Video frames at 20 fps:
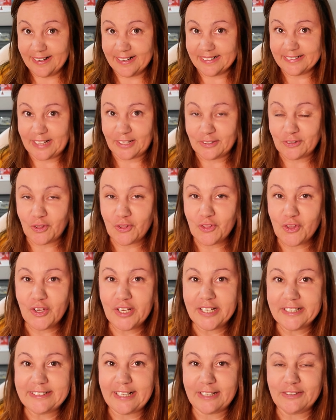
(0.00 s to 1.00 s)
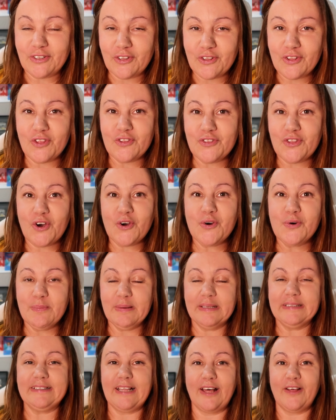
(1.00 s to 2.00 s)
está, todo, está todo
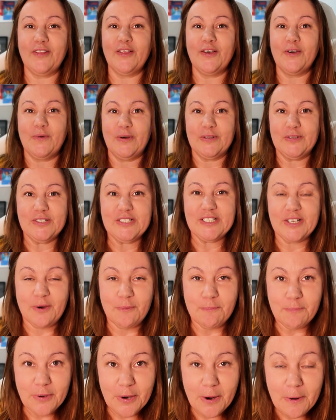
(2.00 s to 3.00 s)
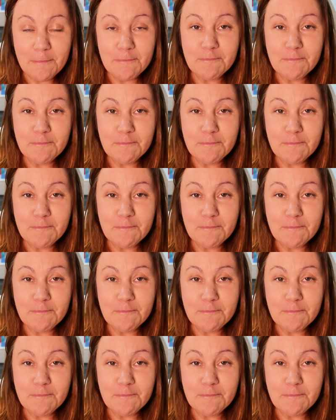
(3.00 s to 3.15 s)
documentado de cuando se compró